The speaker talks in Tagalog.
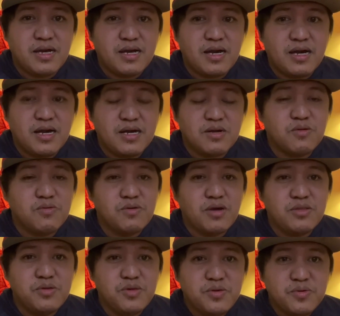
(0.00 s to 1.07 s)
uh, kung
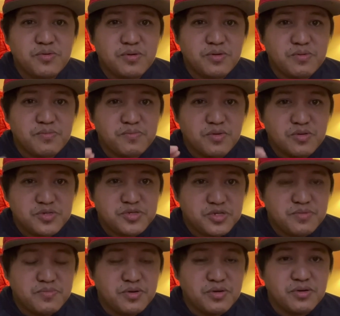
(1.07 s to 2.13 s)
ano yung butcher
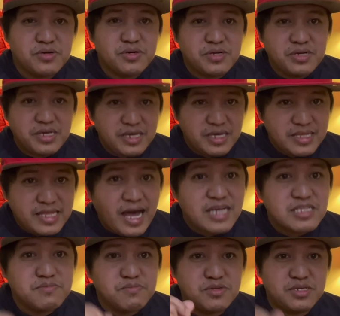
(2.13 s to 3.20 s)
mo,
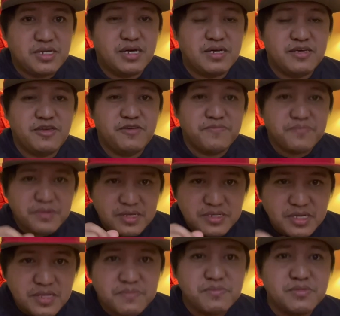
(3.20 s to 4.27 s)
itaas mo siya,
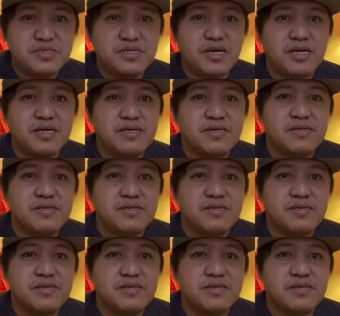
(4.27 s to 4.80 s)
i-present mo siya.